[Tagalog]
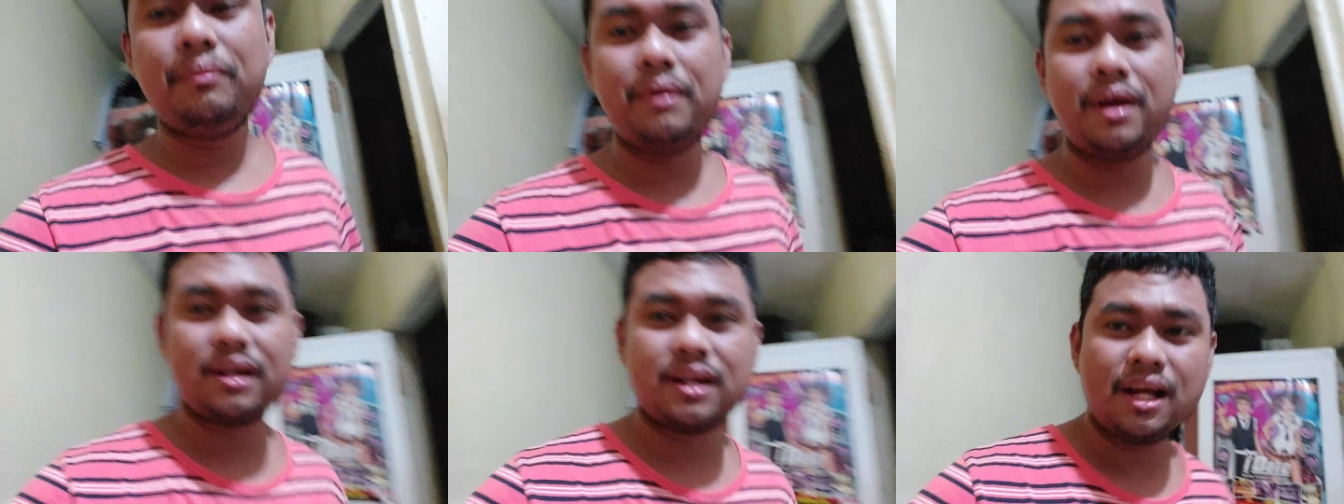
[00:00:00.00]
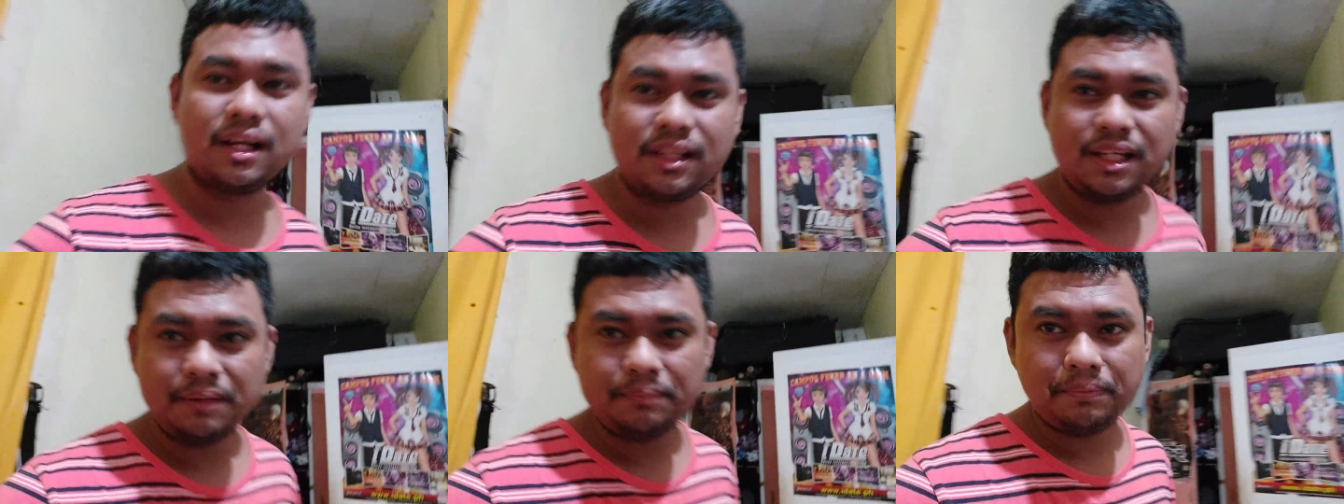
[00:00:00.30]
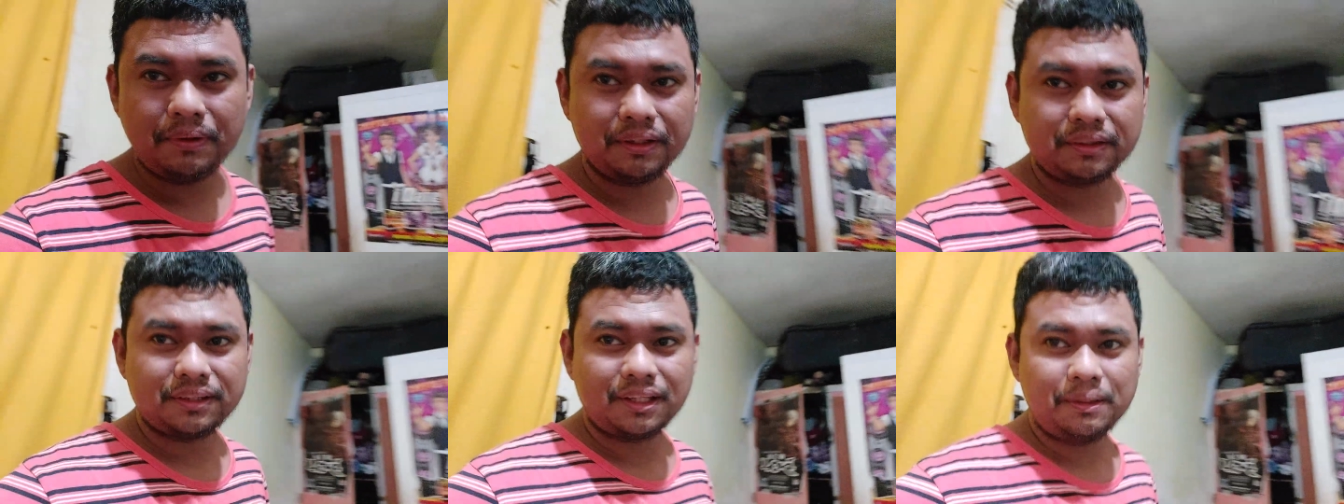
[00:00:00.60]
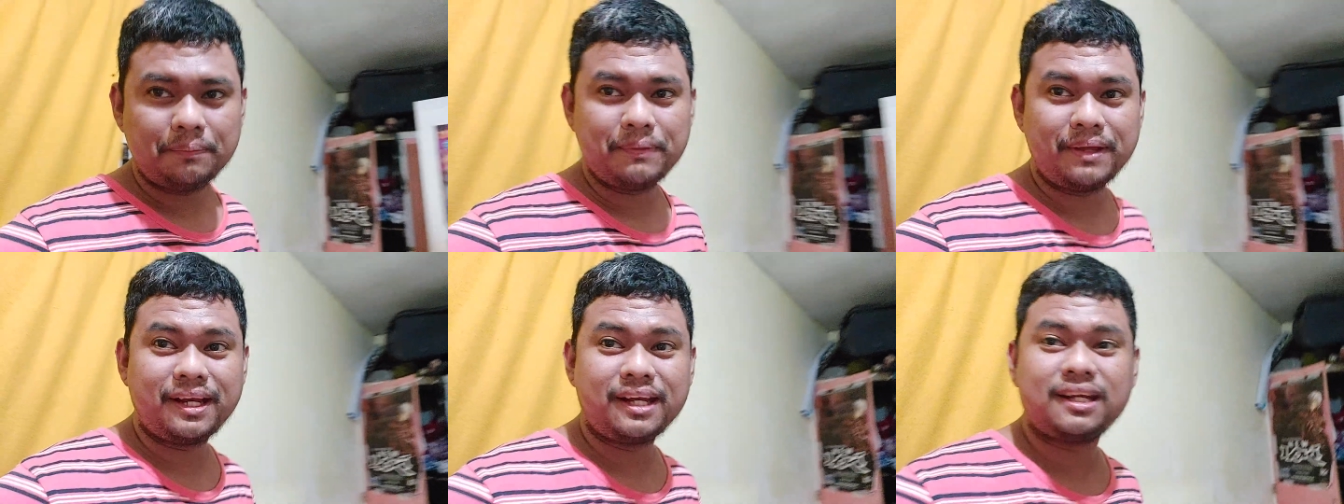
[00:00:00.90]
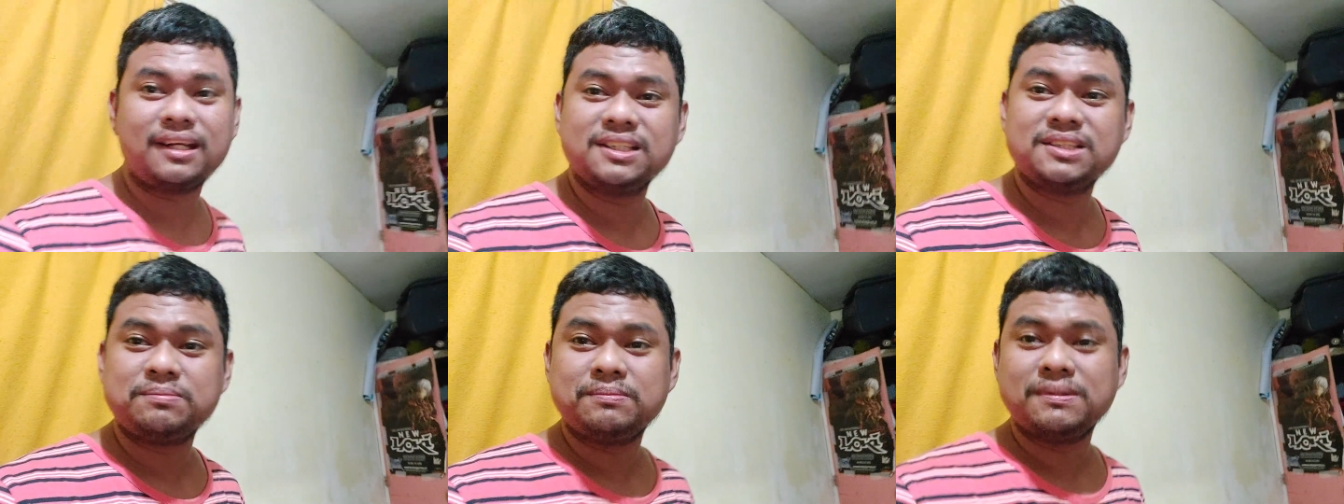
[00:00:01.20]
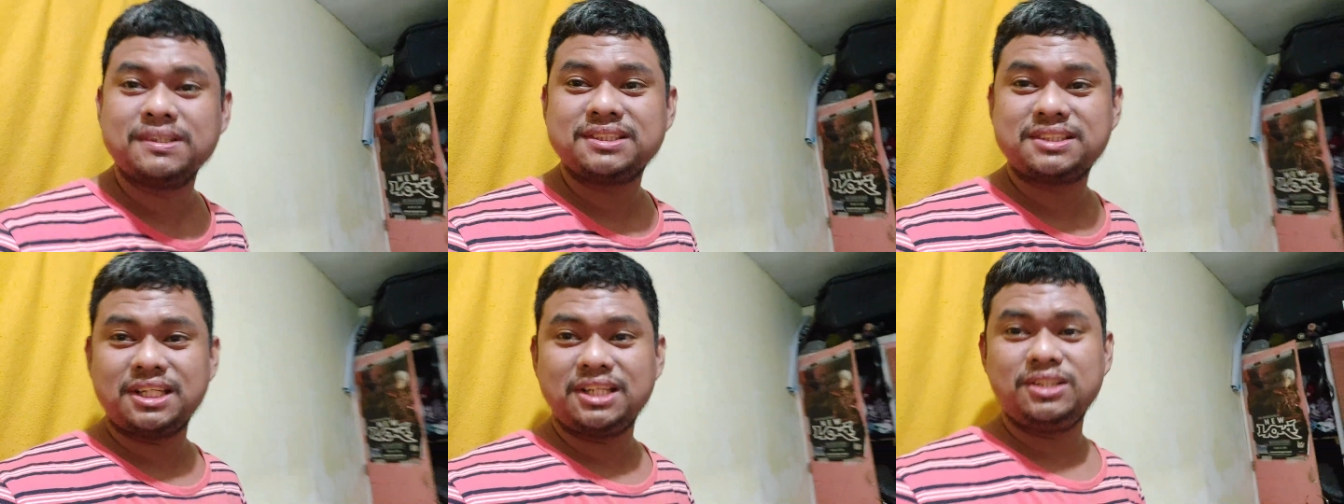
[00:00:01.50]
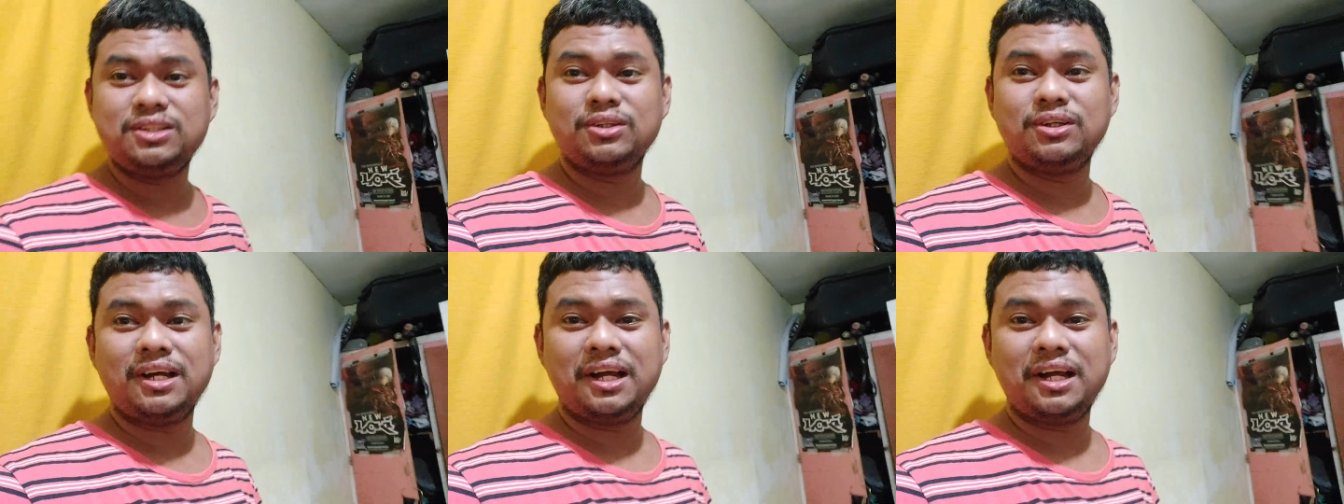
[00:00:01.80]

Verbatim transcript: May mga kakibat, uh, Merry Christmas sa inyo